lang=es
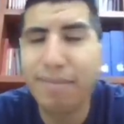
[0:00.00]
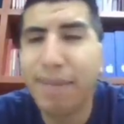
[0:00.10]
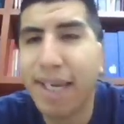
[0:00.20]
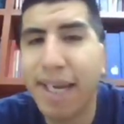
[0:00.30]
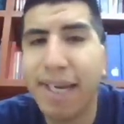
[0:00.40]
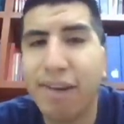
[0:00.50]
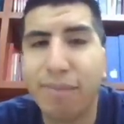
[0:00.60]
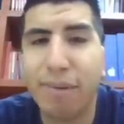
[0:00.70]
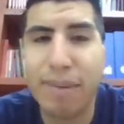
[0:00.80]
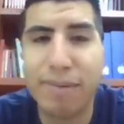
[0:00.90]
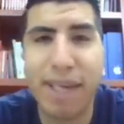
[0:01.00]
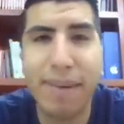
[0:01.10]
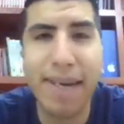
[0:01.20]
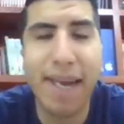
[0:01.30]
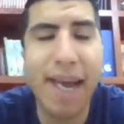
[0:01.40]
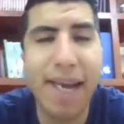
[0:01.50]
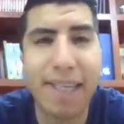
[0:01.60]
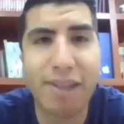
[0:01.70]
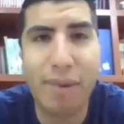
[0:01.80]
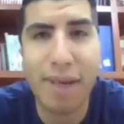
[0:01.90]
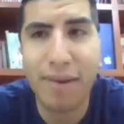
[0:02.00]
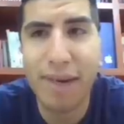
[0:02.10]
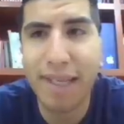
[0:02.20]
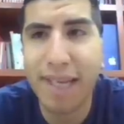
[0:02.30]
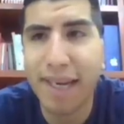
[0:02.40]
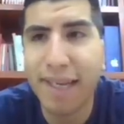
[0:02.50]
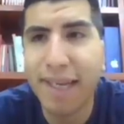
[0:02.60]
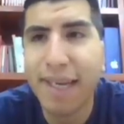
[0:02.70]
Mañana nos volvemos a ver a las 4 de la tarde